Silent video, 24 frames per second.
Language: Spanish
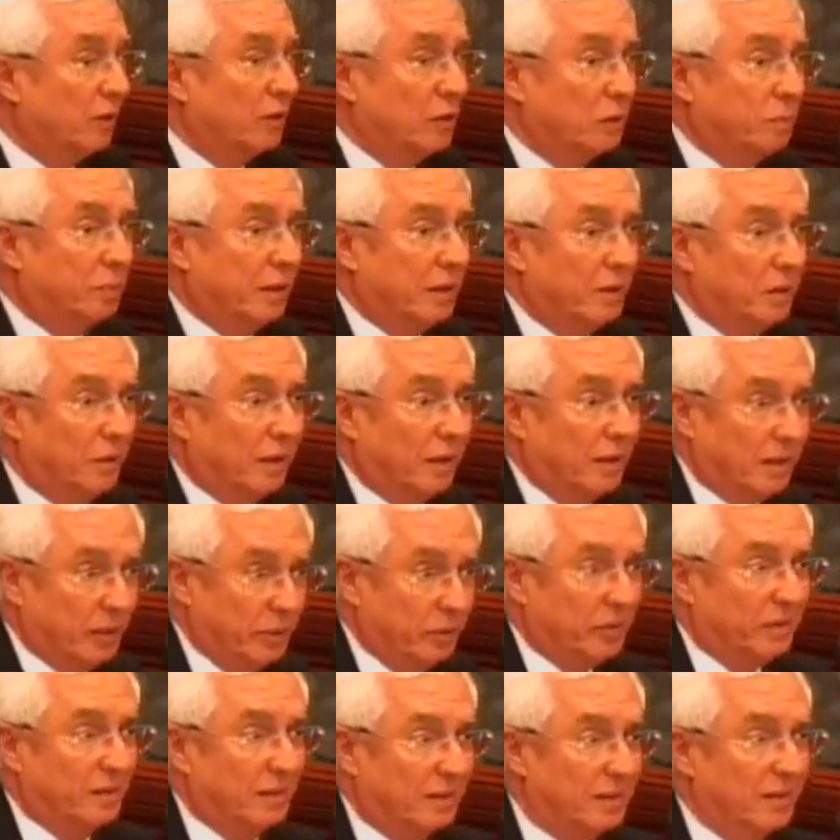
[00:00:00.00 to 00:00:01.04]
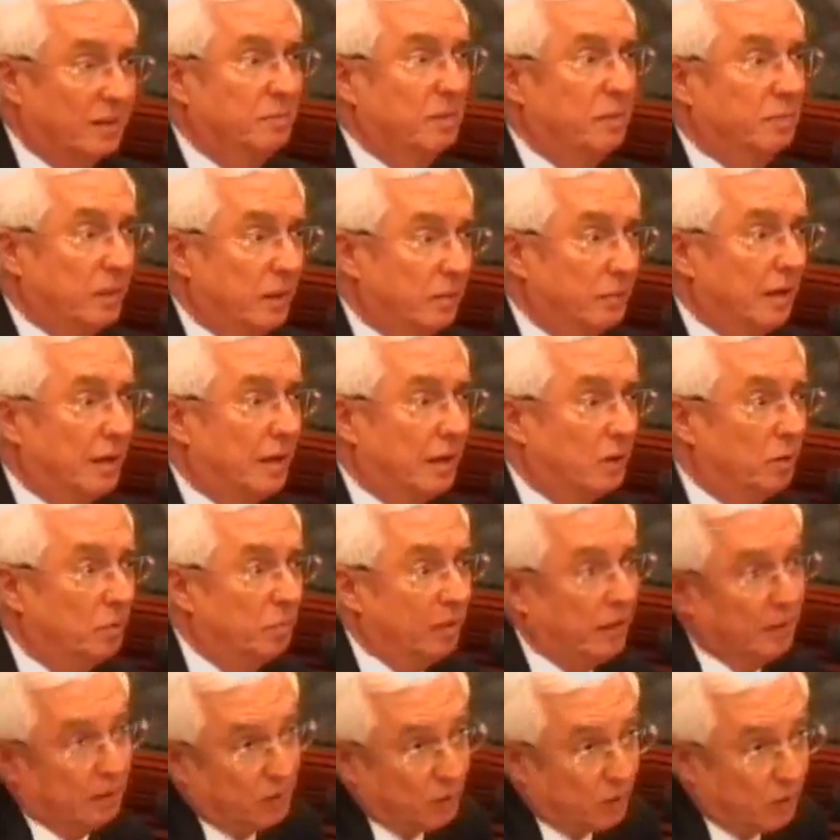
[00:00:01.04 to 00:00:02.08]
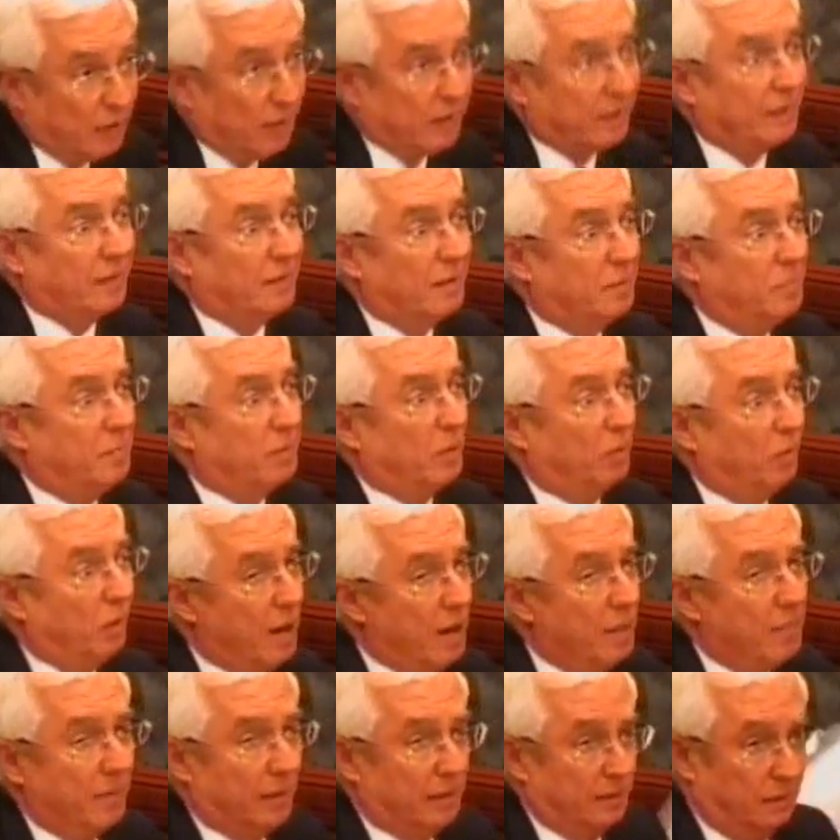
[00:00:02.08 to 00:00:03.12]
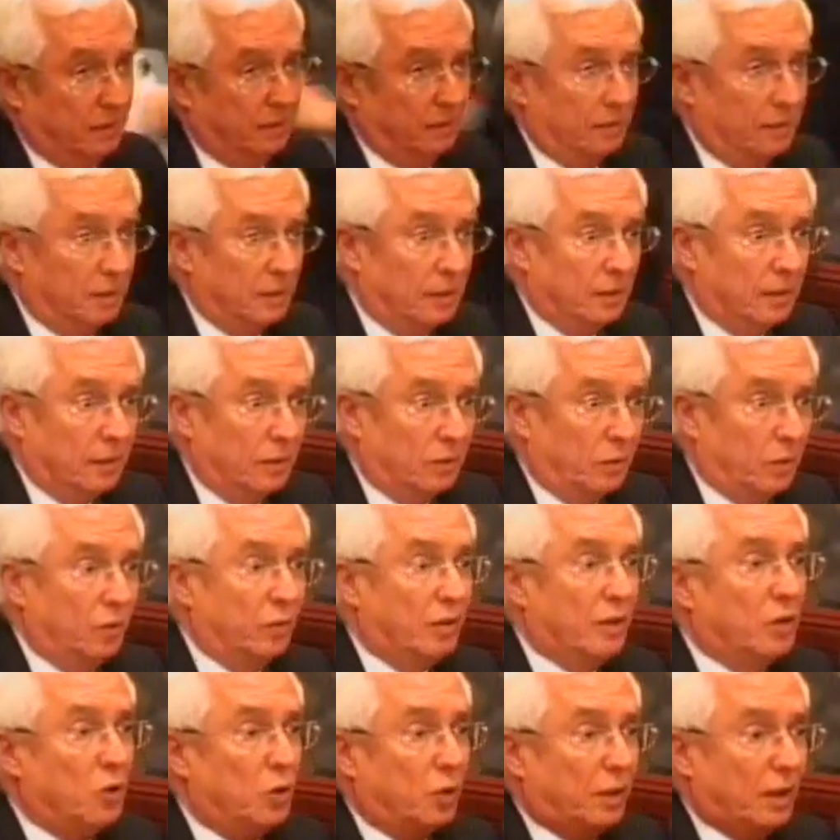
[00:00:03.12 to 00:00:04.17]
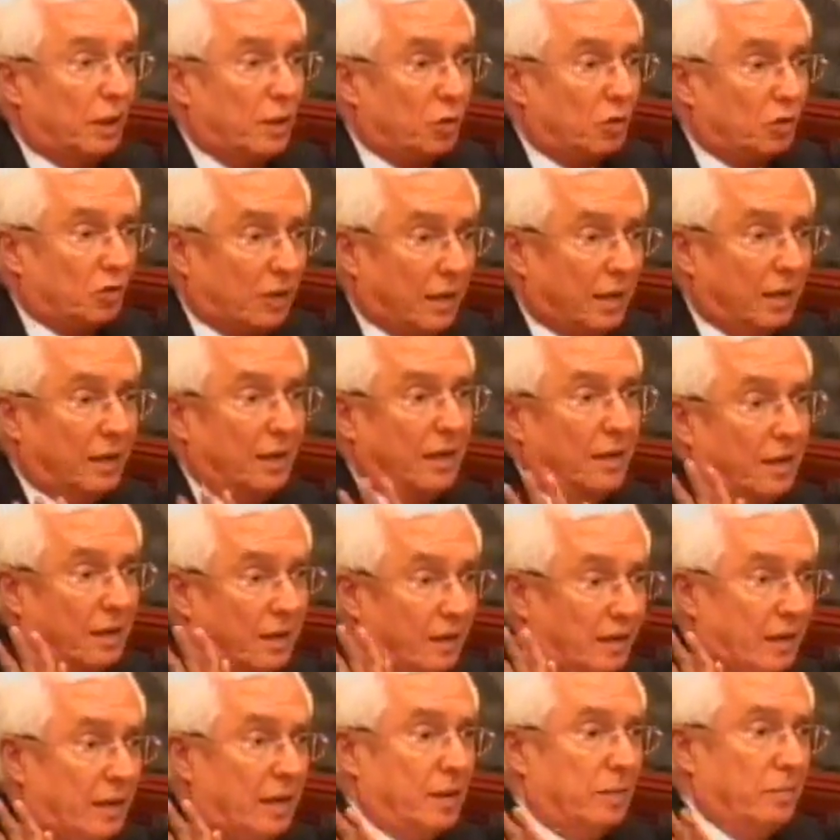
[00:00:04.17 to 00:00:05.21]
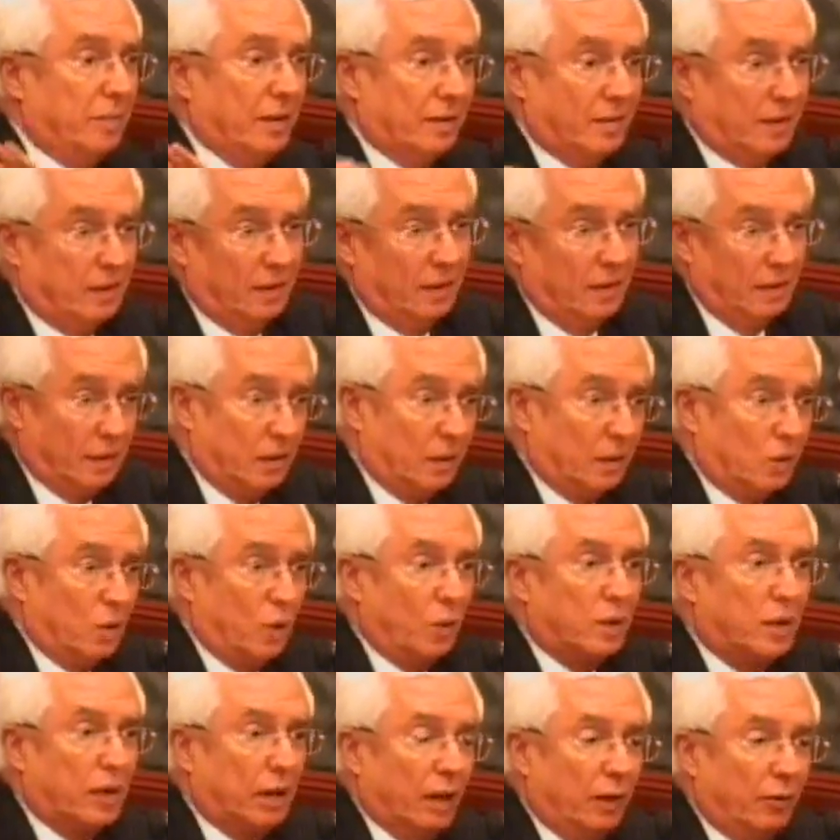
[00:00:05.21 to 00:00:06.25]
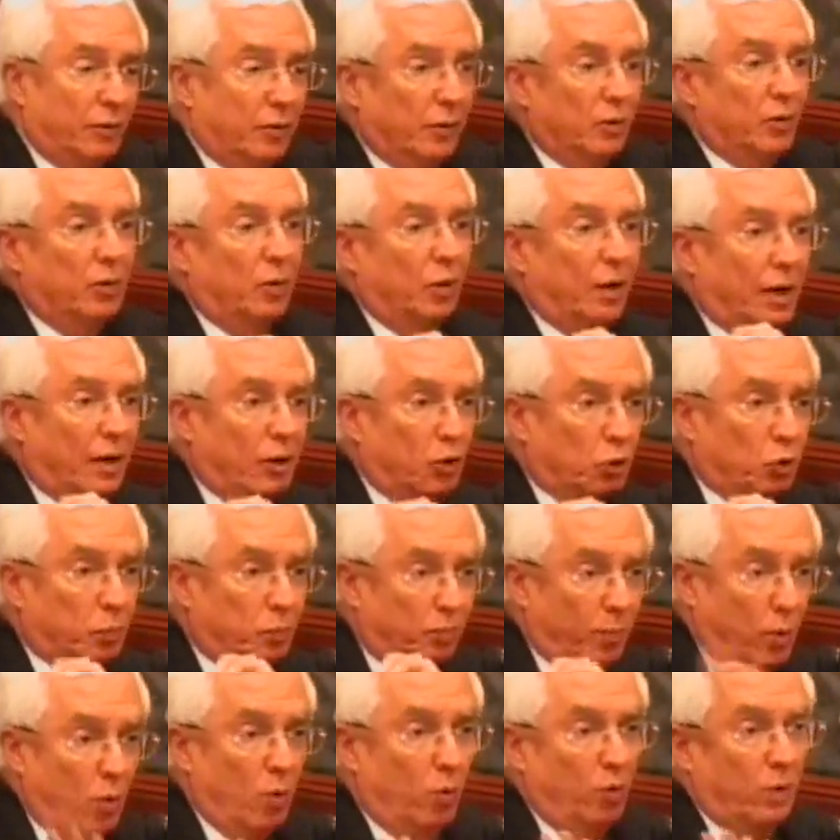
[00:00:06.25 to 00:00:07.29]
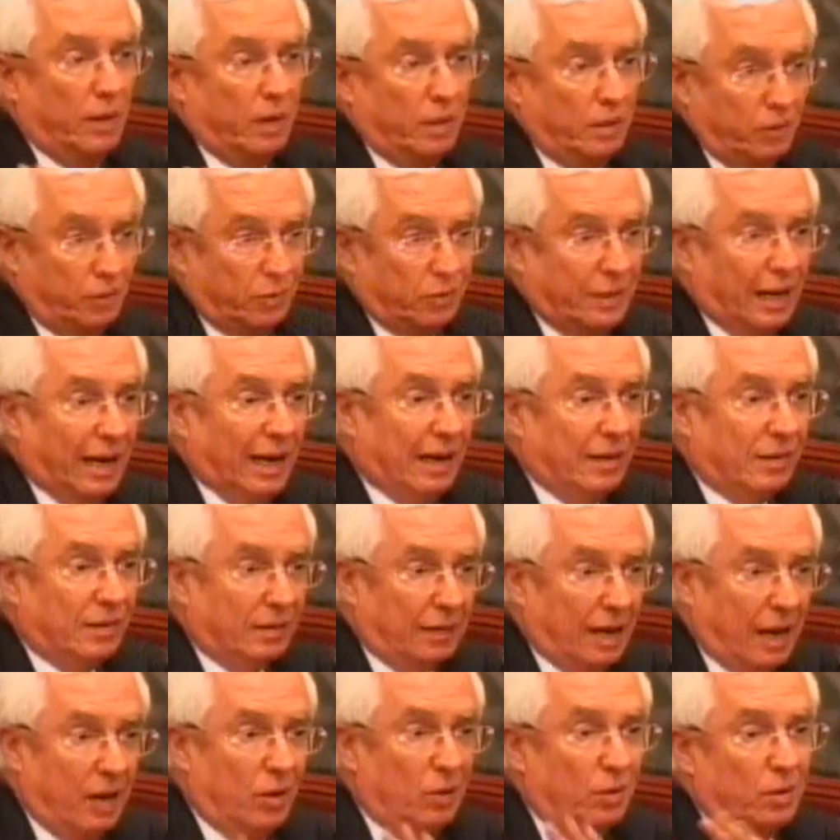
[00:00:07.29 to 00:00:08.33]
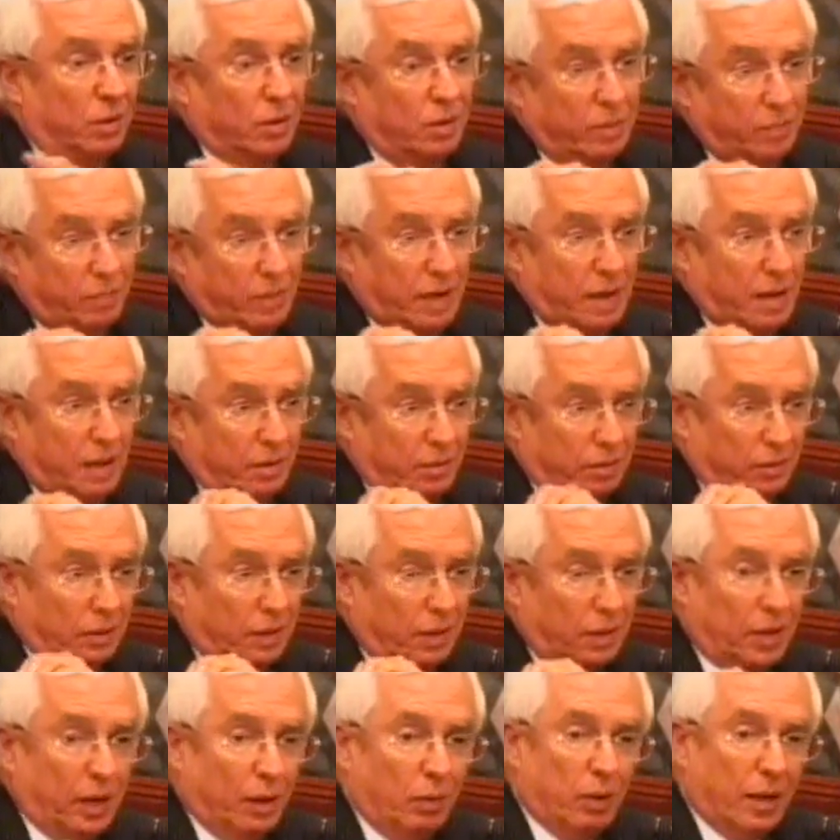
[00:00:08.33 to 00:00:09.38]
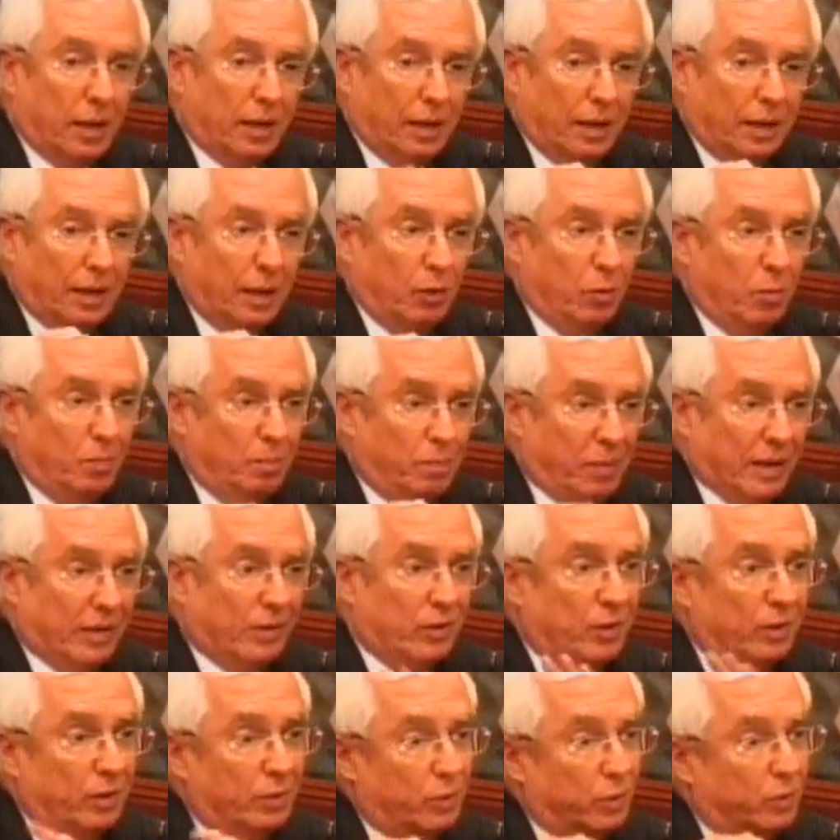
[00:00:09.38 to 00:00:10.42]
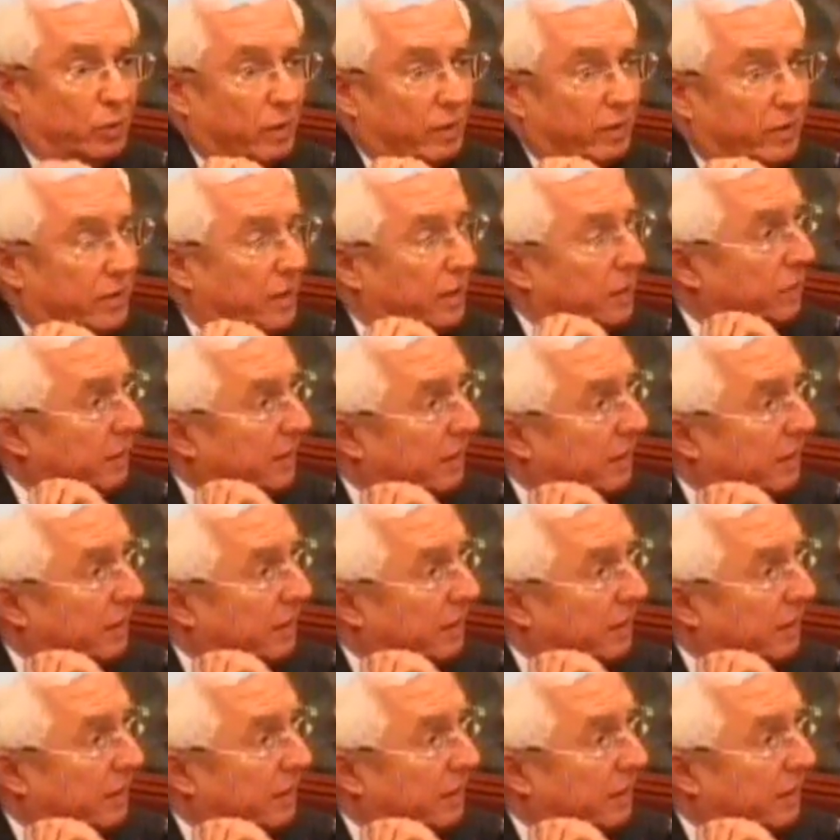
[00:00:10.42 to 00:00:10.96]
especulativos, y ese es mi primer argumento, ese es el problema. Entonces yo tengo serias reservas con que los funcionarios públicos del Estado colombiano que no arriesgan un peso de su bolsillo en